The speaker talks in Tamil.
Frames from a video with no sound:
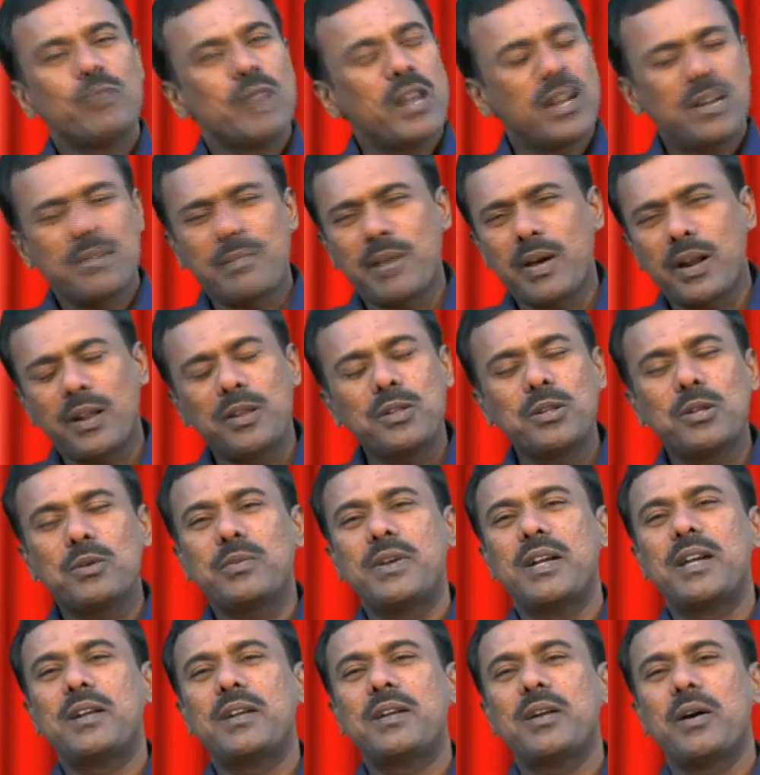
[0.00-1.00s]
என்னை மறந்து
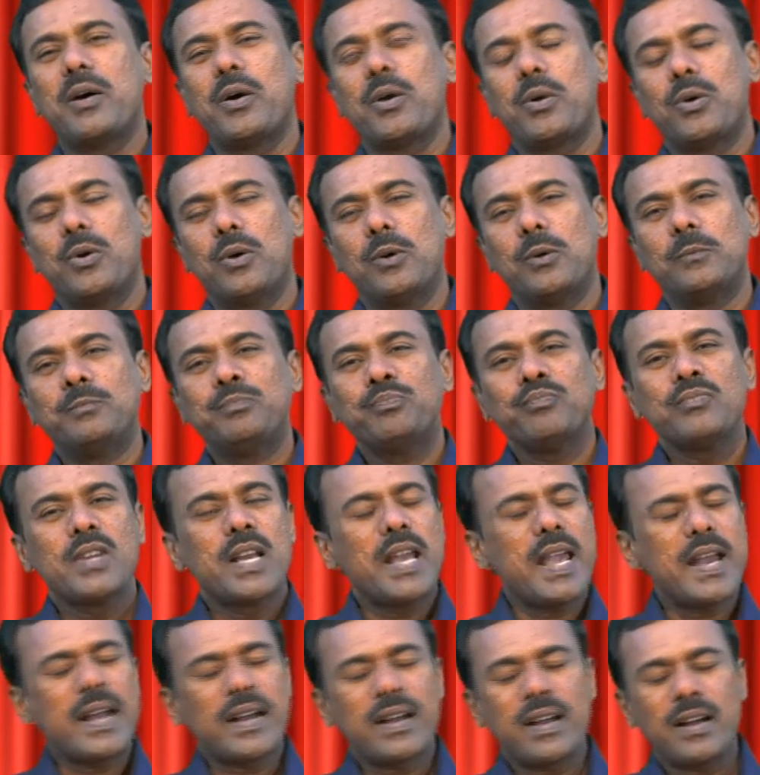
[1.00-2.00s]
விட்டாரோ
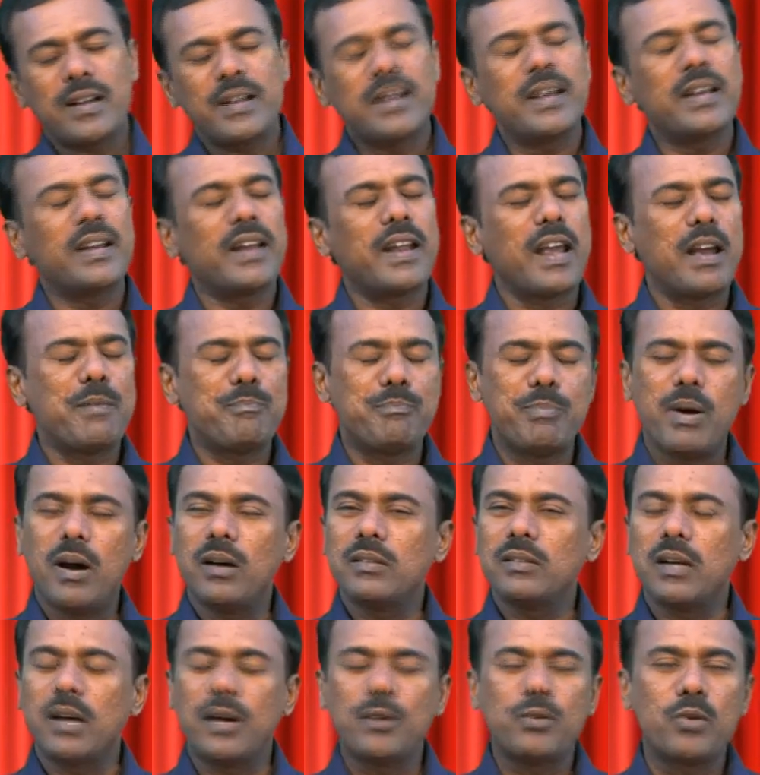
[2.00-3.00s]
என் கண்ணீர் என் பா
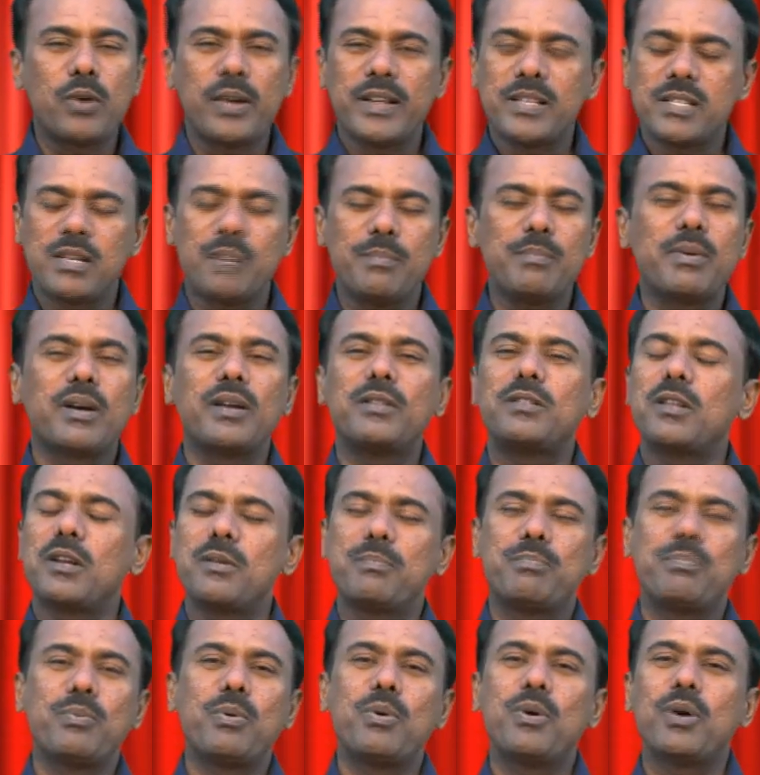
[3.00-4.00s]
ஆண்டோடைய
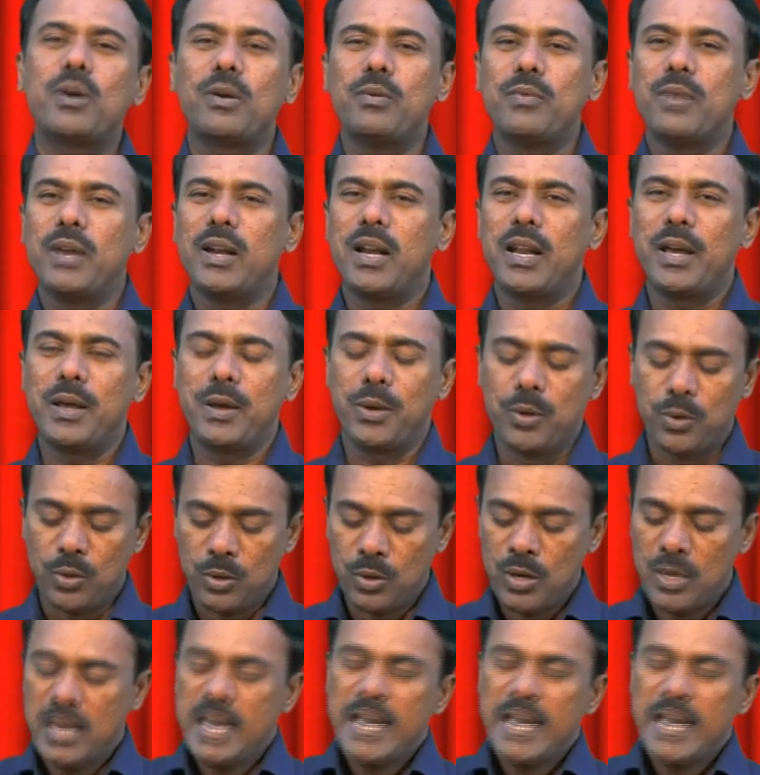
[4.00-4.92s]
சமூகத்தில் போகவில்லையோ